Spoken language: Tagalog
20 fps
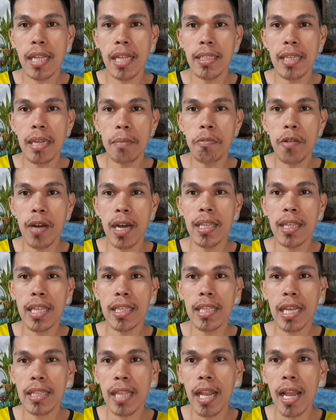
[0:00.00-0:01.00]
At yan po ang
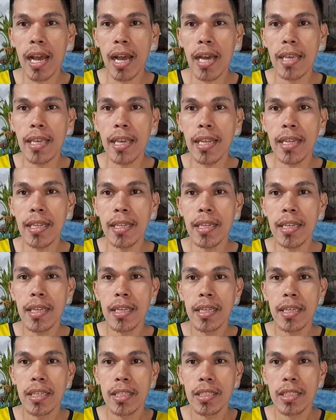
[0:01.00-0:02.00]
ating tatalakayin
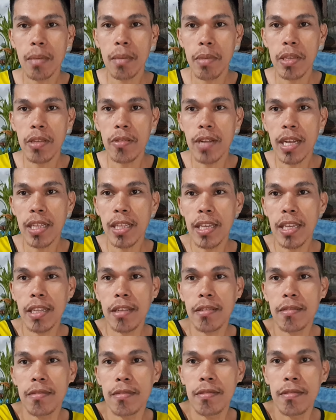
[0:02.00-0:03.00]
sa video natin
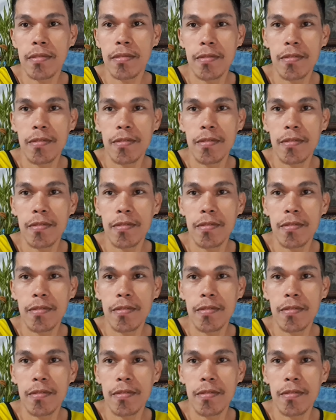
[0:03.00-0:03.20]
ito.